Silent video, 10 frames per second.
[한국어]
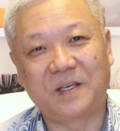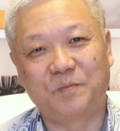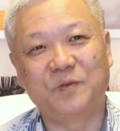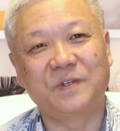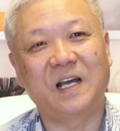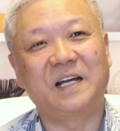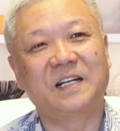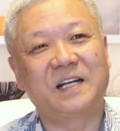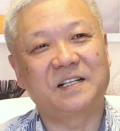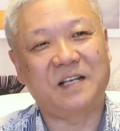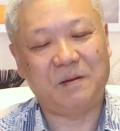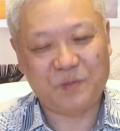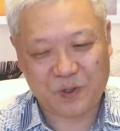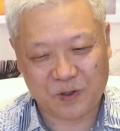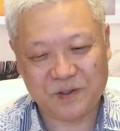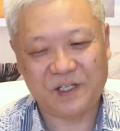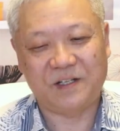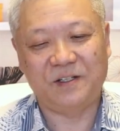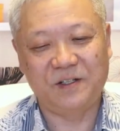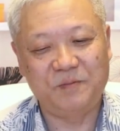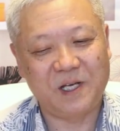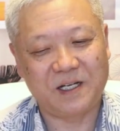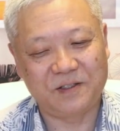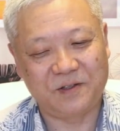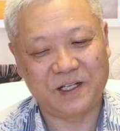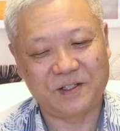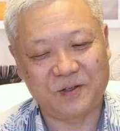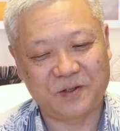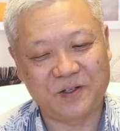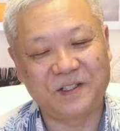기쁜 게 아니라 삶 전체를 의미하는 거겠죠.